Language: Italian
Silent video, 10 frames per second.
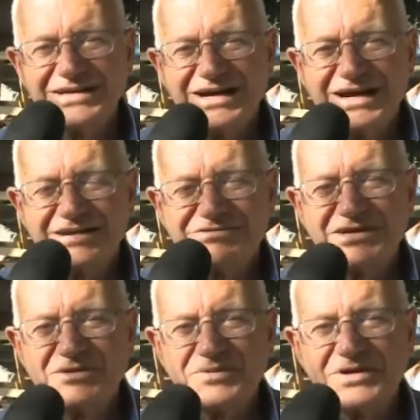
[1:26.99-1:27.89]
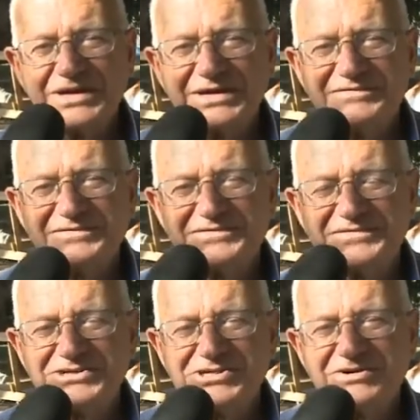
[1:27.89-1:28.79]
alla fine poi
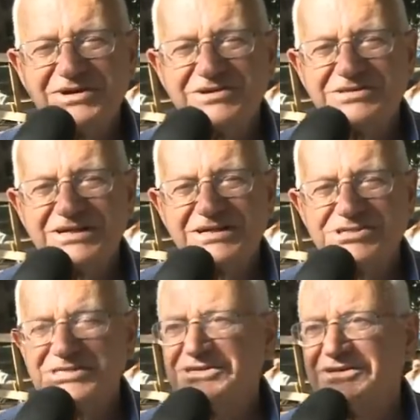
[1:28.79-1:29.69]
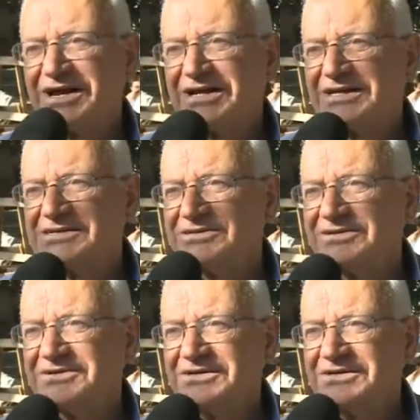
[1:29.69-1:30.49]
facevano una cosa eccezionale che adesso